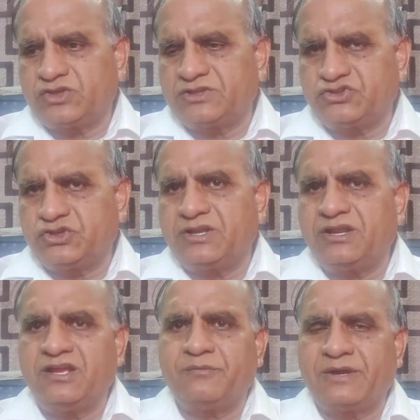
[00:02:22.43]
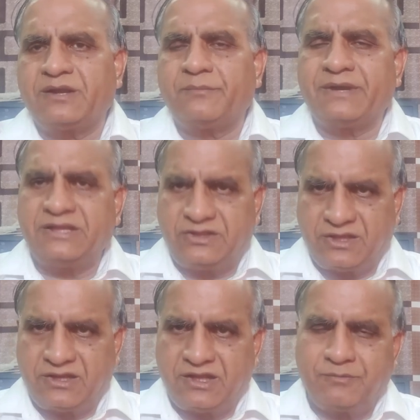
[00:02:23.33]
సత్య నియామకం
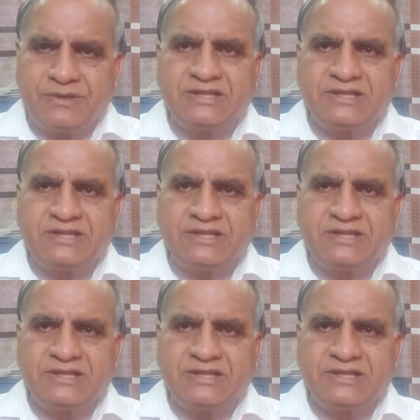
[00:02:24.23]
అయితేనే